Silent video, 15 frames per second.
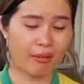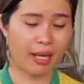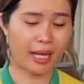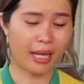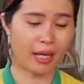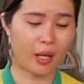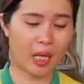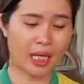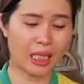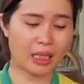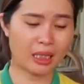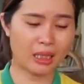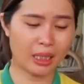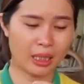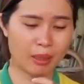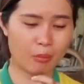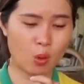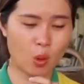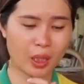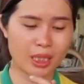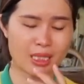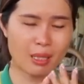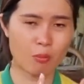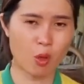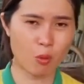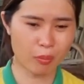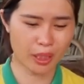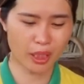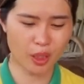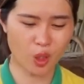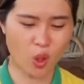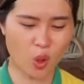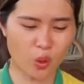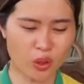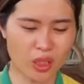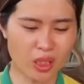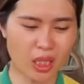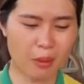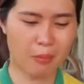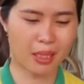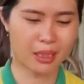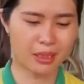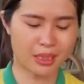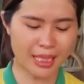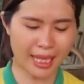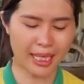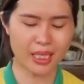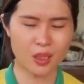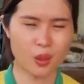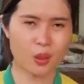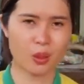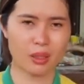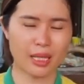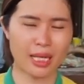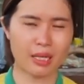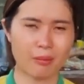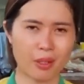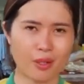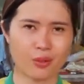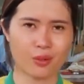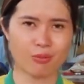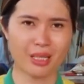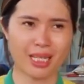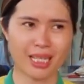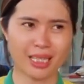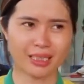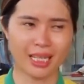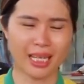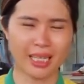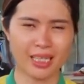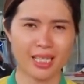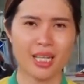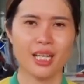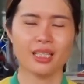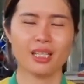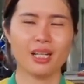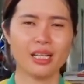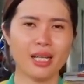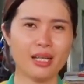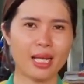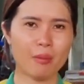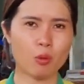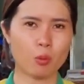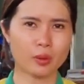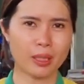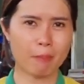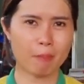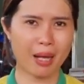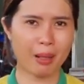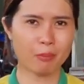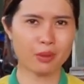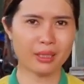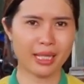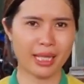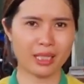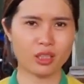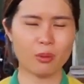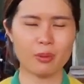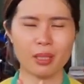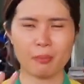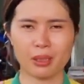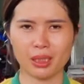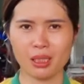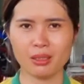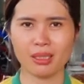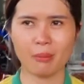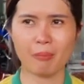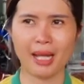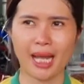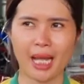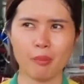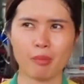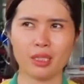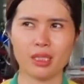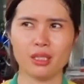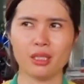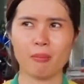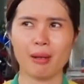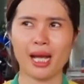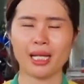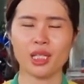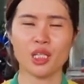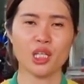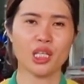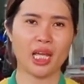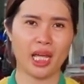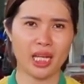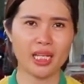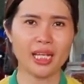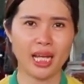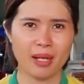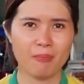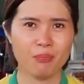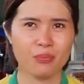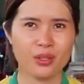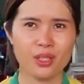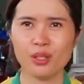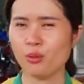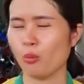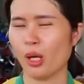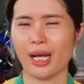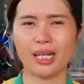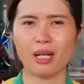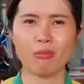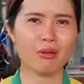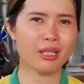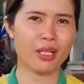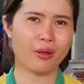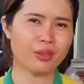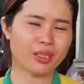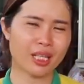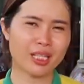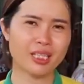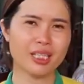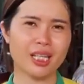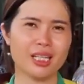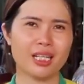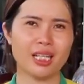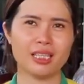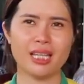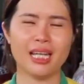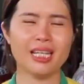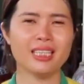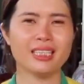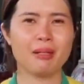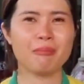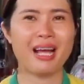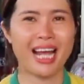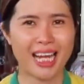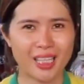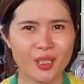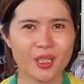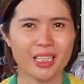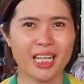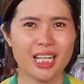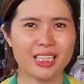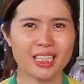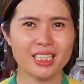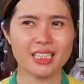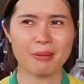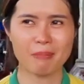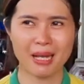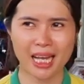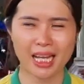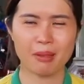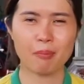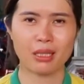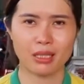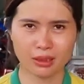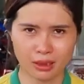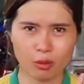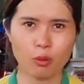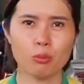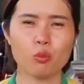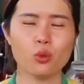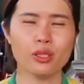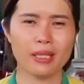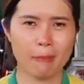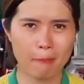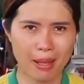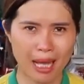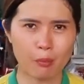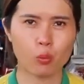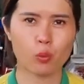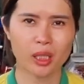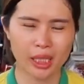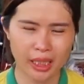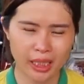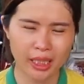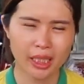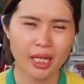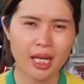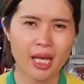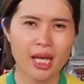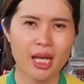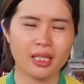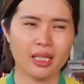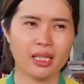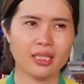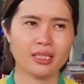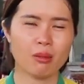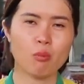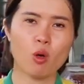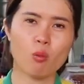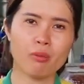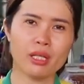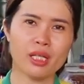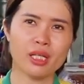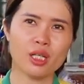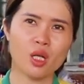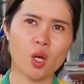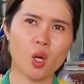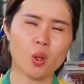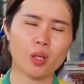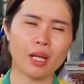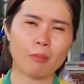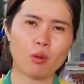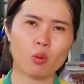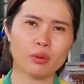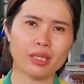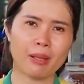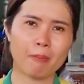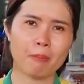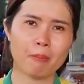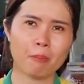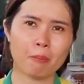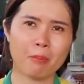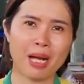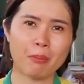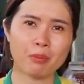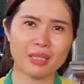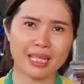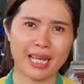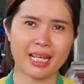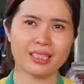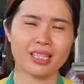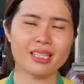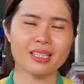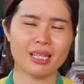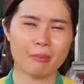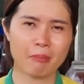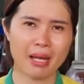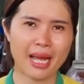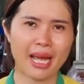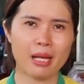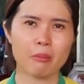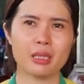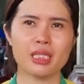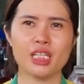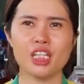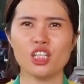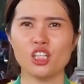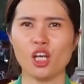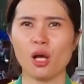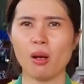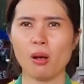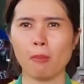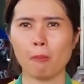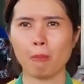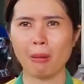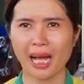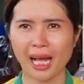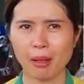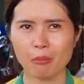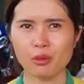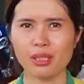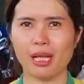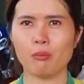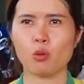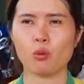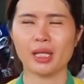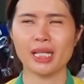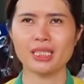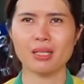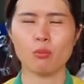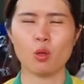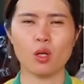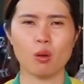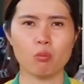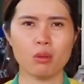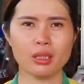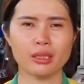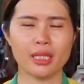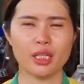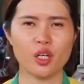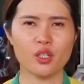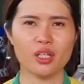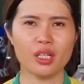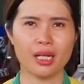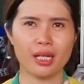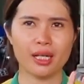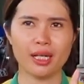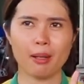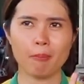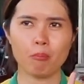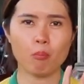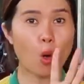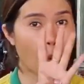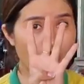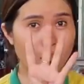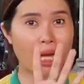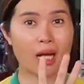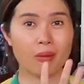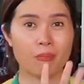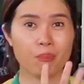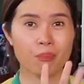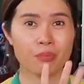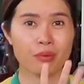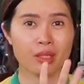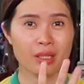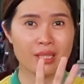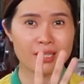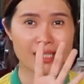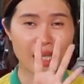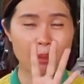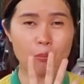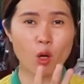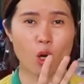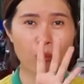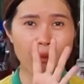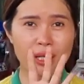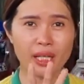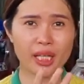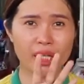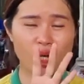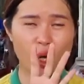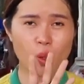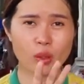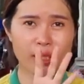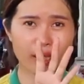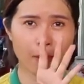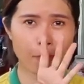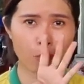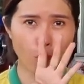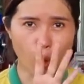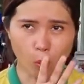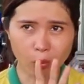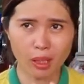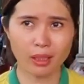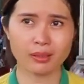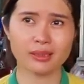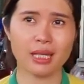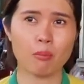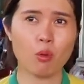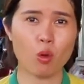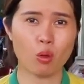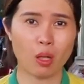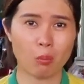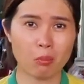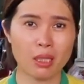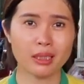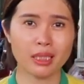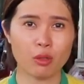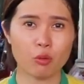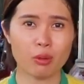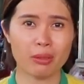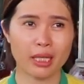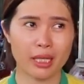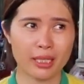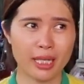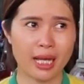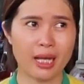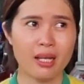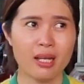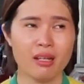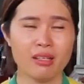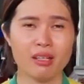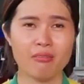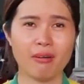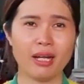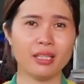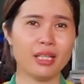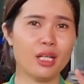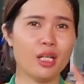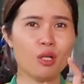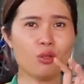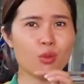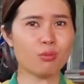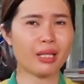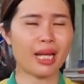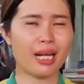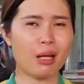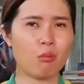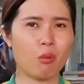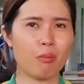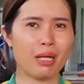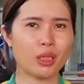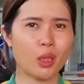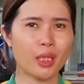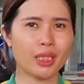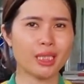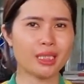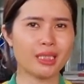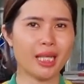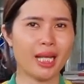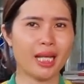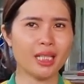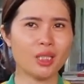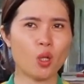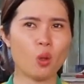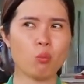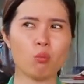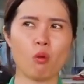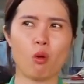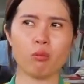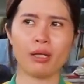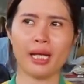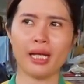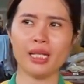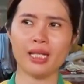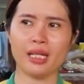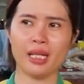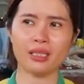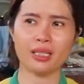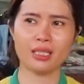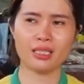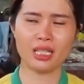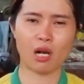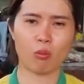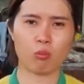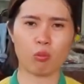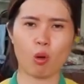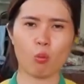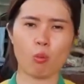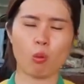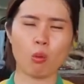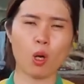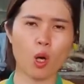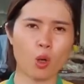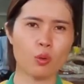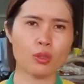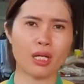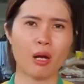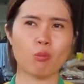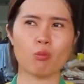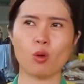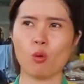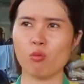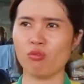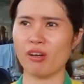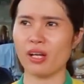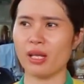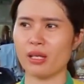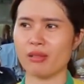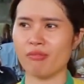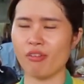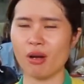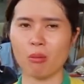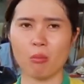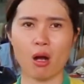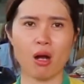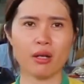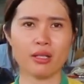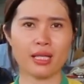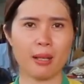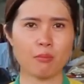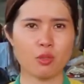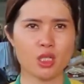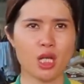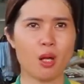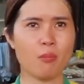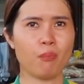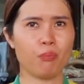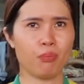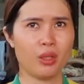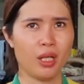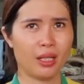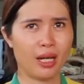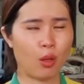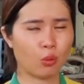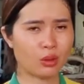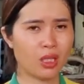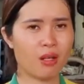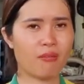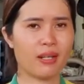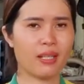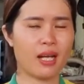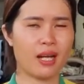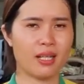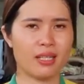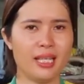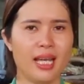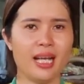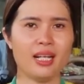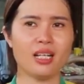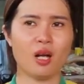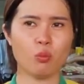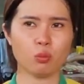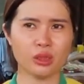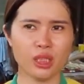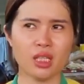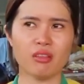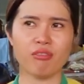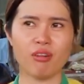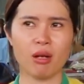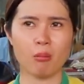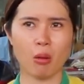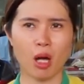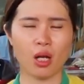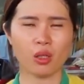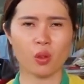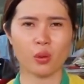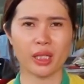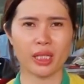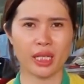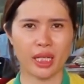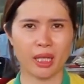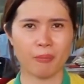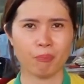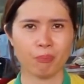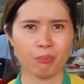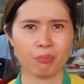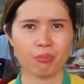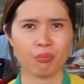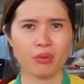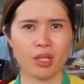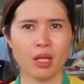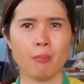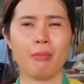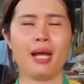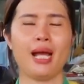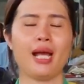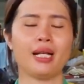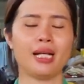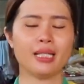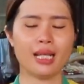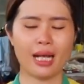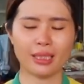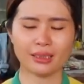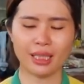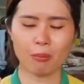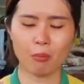và Hoàng Anh thì mua cái sabo Mexico như cái bên trái của đây bà con chúng ta đang thấy nó với giá 130 ngàn thôi bây giờ mình tính 120 mình chia cho ba để cho dễ nha chứ Hoàng Anh không có giỏi tính nên là thấy 120 thôi nha tính 120 mà thật sự quanh mua 130 một ký thì sabo Mexico là 130 ngàn tính 120 mà chia cho 30 ngàn một ký sabo lồng mứt thì coi như là nó gấp 4 lần Sabo Mexico nó gấp 4 lần Sabo lòng mứt nha quý vị nha như vậy thì nếu chúng ta làm một bài toán kinh tế cùng một cái diện tích trồng, cùng một hố trồng, cùng về phân bón chăm sóc, đầu tư về thời gian, công sức, phân bón đồ này kia mà cái thằng